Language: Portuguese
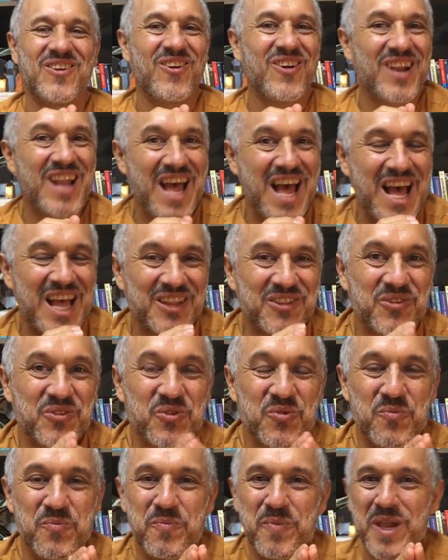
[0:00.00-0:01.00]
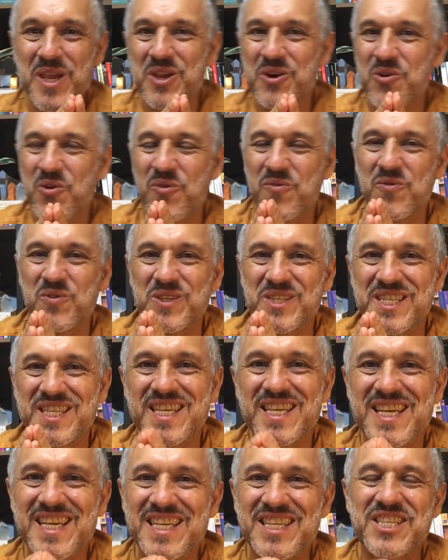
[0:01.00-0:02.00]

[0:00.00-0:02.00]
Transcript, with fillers: Olá, tudo bem com você?